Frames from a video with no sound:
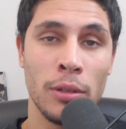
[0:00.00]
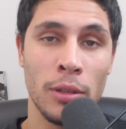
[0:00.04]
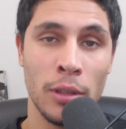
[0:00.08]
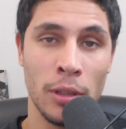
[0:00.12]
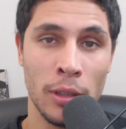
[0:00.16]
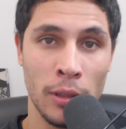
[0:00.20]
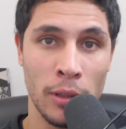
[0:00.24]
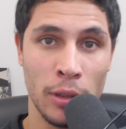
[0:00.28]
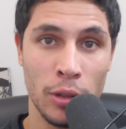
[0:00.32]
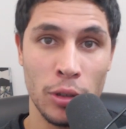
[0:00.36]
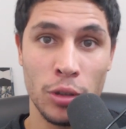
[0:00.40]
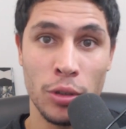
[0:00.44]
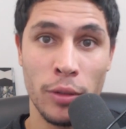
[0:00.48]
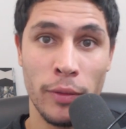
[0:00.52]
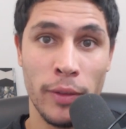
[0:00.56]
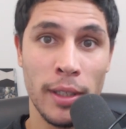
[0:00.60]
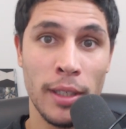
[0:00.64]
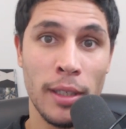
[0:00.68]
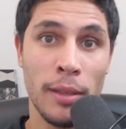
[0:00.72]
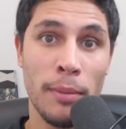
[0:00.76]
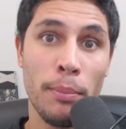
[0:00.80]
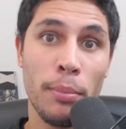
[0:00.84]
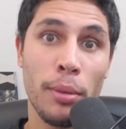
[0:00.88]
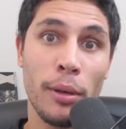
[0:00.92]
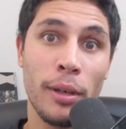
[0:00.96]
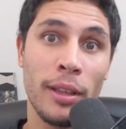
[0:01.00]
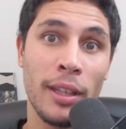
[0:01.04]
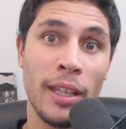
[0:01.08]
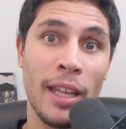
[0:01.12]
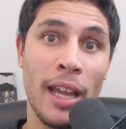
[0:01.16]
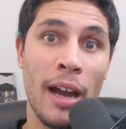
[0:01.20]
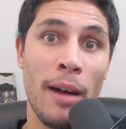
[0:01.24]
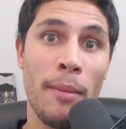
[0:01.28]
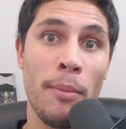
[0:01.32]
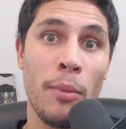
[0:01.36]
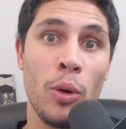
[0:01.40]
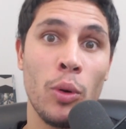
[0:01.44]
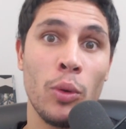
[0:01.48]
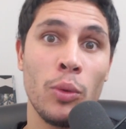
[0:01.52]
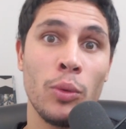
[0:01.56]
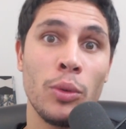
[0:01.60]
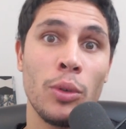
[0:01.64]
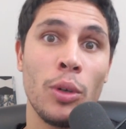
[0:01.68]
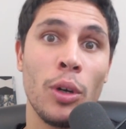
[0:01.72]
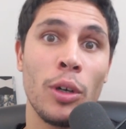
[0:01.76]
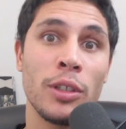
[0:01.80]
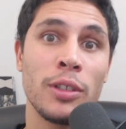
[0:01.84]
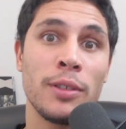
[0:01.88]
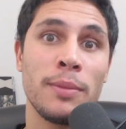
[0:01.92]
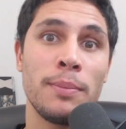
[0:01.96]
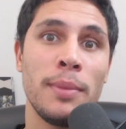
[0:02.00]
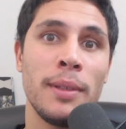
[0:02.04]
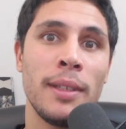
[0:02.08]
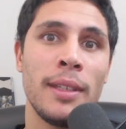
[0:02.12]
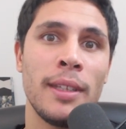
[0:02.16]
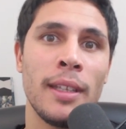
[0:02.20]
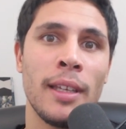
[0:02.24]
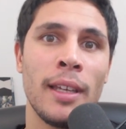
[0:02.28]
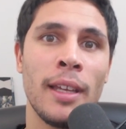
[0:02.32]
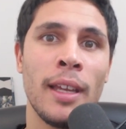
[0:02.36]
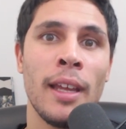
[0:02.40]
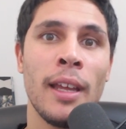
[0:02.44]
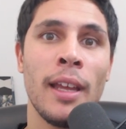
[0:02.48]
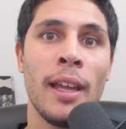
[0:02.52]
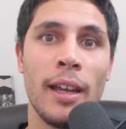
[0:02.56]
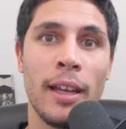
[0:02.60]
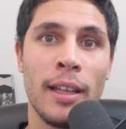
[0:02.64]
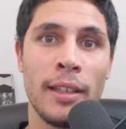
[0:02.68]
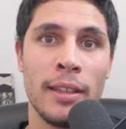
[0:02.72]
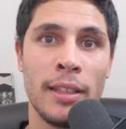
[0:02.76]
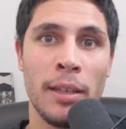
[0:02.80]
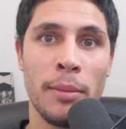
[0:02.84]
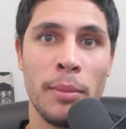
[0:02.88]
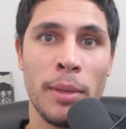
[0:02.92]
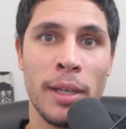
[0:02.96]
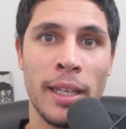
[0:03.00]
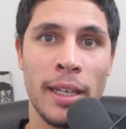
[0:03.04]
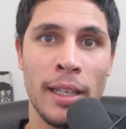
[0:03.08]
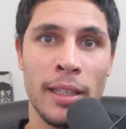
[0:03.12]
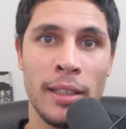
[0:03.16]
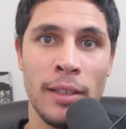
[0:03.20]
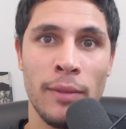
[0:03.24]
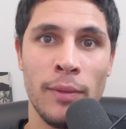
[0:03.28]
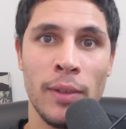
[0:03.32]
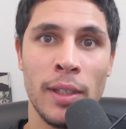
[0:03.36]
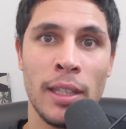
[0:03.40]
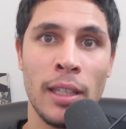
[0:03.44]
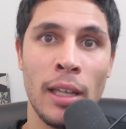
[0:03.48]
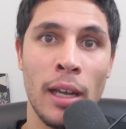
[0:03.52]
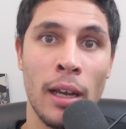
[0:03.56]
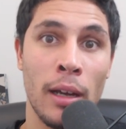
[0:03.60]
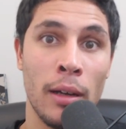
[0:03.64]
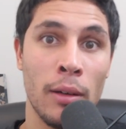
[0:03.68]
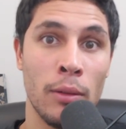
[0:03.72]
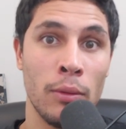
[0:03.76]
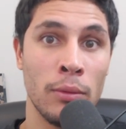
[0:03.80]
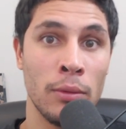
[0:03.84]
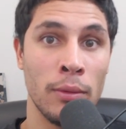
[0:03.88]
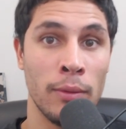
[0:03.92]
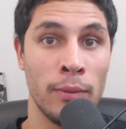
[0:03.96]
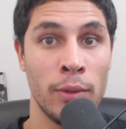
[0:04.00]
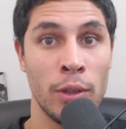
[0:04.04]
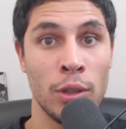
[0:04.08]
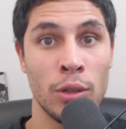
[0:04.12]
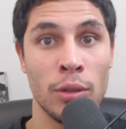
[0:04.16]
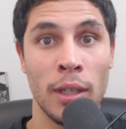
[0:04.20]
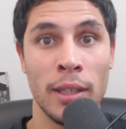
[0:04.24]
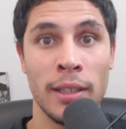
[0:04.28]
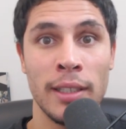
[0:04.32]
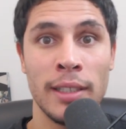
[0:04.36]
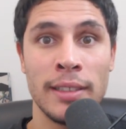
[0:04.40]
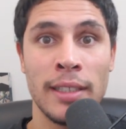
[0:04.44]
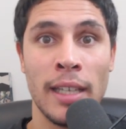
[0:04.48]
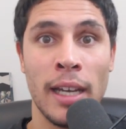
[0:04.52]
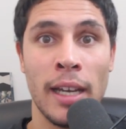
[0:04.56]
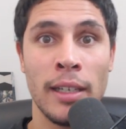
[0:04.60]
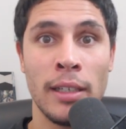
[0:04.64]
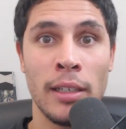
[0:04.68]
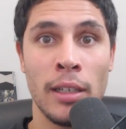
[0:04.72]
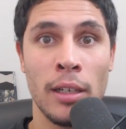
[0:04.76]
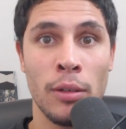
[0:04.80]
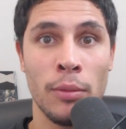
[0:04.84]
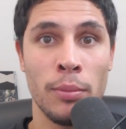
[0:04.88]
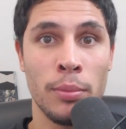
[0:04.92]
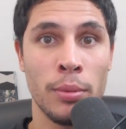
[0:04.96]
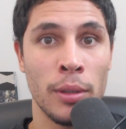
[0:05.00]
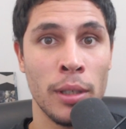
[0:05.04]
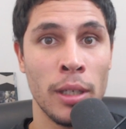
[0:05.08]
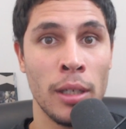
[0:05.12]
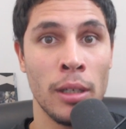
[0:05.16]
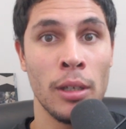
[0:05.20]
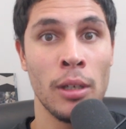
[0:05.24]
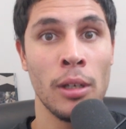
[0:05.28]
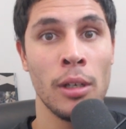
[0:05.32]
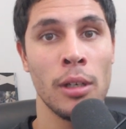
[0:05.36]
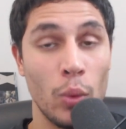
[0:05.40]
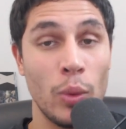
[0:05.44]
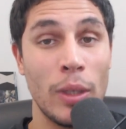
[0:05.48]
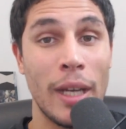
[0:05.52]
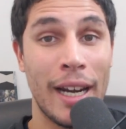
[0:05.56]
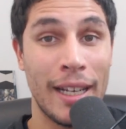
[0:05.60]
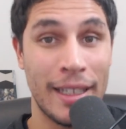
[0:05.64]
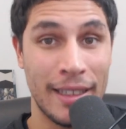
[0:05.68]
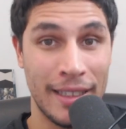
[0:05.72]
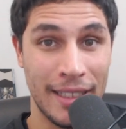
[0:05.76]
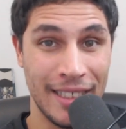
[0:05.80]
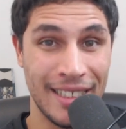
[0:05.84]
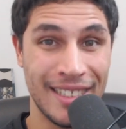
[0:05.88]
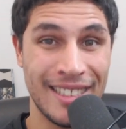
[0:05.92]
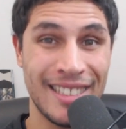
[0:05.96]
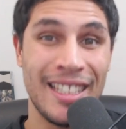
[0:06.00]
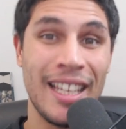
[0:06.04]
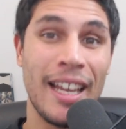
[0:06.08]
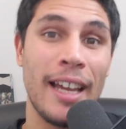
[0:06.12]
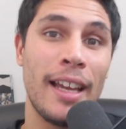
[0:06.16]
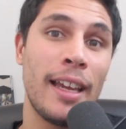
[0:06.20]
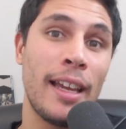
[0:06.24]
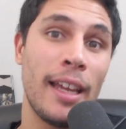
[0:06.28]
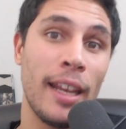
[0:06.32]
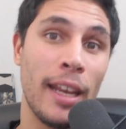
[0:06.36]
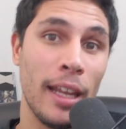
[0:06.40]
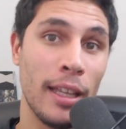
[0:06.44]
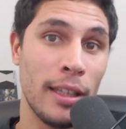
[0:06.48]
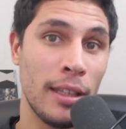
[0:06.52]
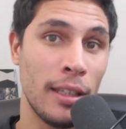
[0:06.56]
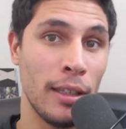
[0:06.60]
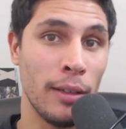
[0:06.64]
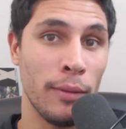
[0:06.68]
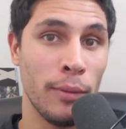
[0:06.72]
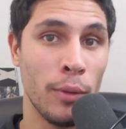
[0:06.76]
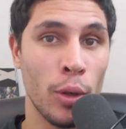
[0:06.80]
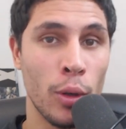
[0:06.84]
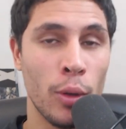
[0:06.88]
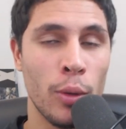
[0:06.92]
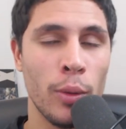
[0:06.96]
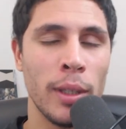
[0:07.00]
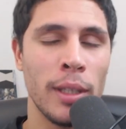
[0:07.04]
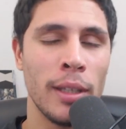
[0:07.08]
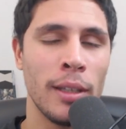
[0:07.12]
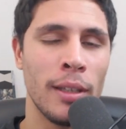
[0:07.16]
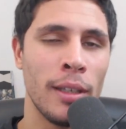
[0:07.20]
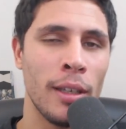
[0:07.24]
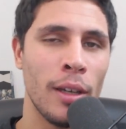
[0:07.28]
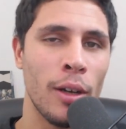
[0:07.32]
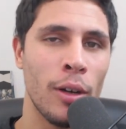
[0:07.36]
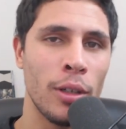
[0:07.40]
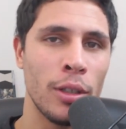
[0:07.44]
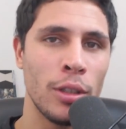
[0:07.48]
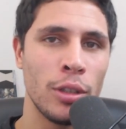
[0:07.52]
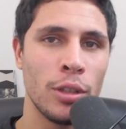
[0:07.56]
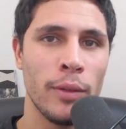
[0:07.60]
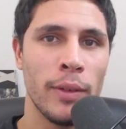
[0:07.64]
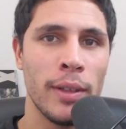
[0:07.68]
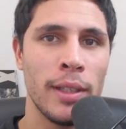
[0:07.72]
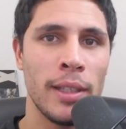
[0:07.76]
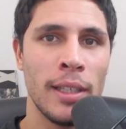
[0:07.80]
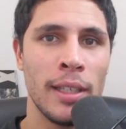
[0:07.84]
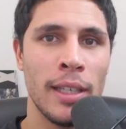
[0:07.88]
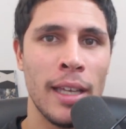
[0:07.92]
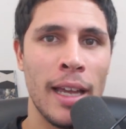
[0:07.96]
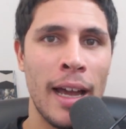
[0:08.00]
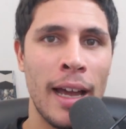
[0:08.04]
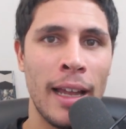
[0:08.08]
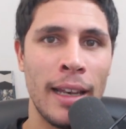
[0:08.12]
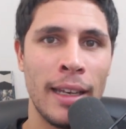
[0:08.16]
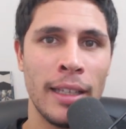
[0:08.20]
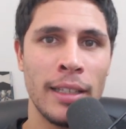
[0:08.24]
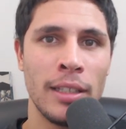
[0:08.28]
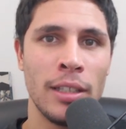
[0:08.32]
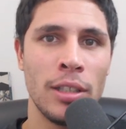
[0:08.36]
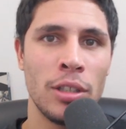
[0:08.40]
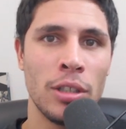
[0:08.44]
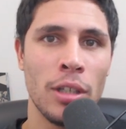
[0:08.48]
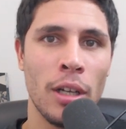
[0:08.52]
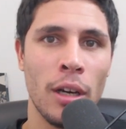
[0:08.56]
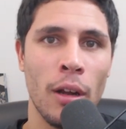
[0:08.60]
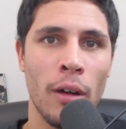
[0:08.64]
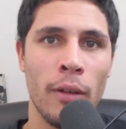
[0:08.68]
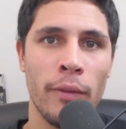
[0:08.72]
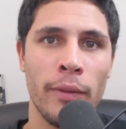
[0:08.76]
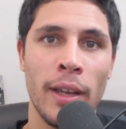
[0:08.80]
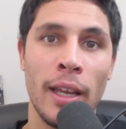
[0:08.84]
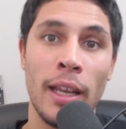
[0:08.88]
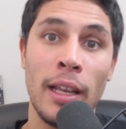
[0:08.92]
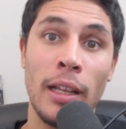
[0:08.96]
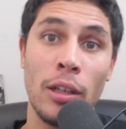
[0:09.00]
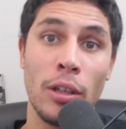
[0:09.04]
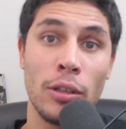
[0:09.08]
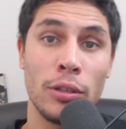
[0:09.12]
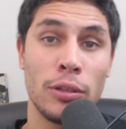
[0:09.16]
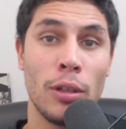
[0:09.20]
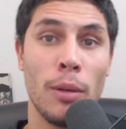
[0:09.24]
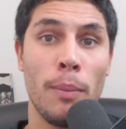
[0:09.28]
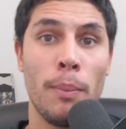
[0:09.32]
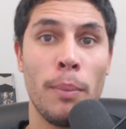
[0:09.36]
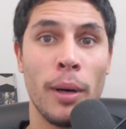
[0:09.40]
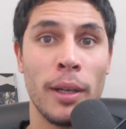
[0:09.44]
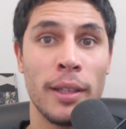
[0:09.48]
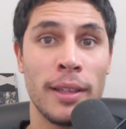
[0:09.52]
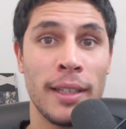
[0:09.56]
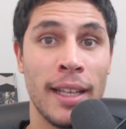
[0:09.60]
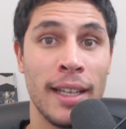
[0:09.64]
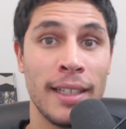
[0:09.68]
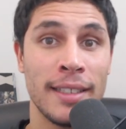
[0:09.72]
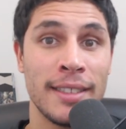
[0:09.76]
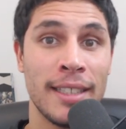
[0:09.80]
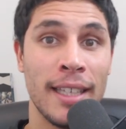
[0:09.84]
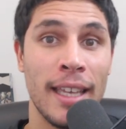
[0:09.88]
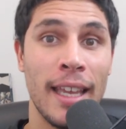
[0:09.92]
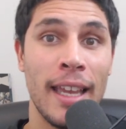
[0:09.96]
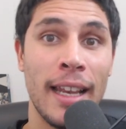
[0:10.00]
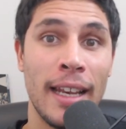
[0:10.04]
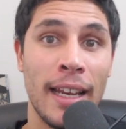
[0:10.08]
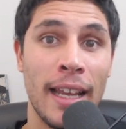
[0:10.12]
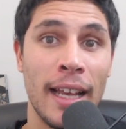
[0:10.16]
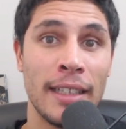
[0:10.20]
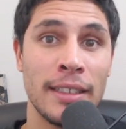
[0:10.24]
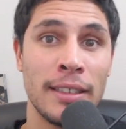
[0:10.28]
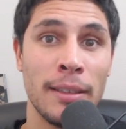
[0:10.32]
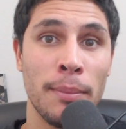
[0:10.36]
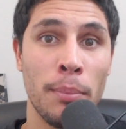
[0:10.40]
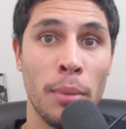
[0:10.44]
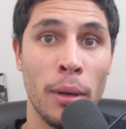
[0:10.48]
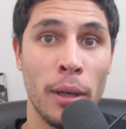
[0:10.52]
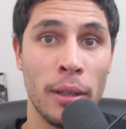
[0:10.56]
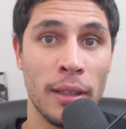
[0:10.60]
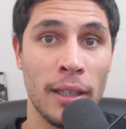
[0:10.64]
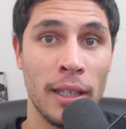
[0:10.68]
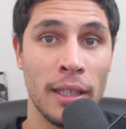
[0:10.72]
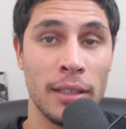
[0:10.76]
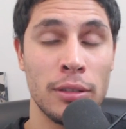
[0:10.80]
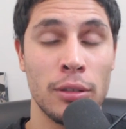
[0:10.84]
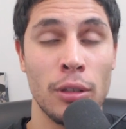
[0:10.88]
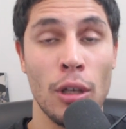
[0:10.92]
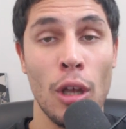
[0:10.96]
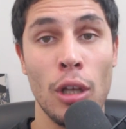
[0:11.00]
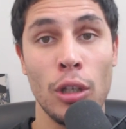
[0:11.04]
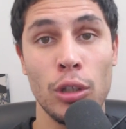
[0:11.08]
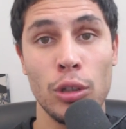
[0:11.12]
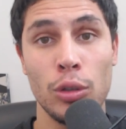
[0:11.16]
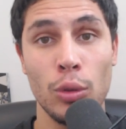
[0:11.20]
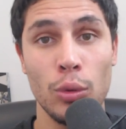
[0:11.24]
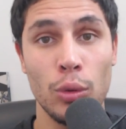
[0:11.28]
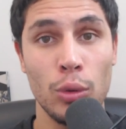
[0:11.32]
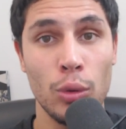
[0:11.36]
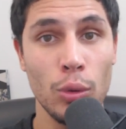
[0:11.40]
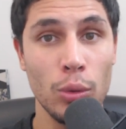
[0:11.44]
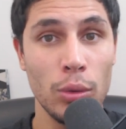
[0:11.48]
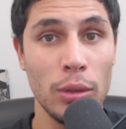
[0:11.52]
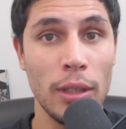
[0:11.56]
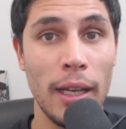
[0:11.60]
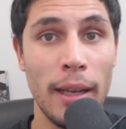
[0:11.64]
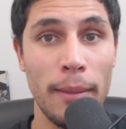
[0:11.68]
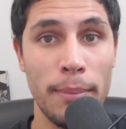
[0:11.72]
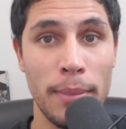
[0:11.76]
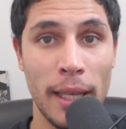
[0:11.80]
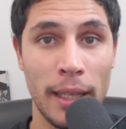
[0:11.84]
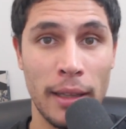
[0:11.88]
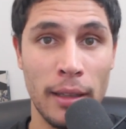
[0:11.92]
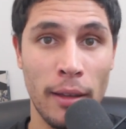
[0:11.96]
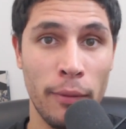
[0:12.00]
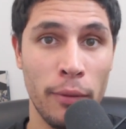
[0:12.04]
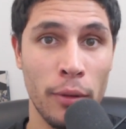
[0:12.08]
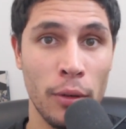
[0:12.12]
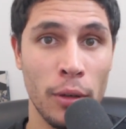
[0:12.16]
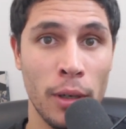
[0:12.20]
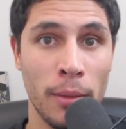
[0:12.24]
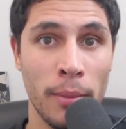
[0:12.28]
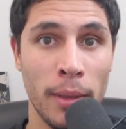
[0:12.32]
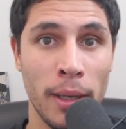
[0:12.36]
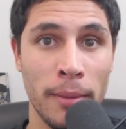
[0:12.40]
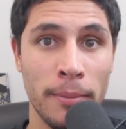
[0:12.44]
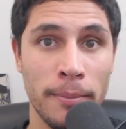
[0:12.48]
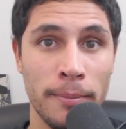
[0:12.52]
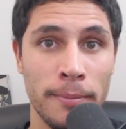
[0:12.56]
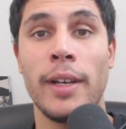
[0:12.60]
Ogni giovedì portiamo un ospite eh, a tema creatività, un visual designer oppure un artista creativo. Quindi ogni giovedì alle 19 il nostro podcast e il Gasi Podcast su tutte le piattaforme.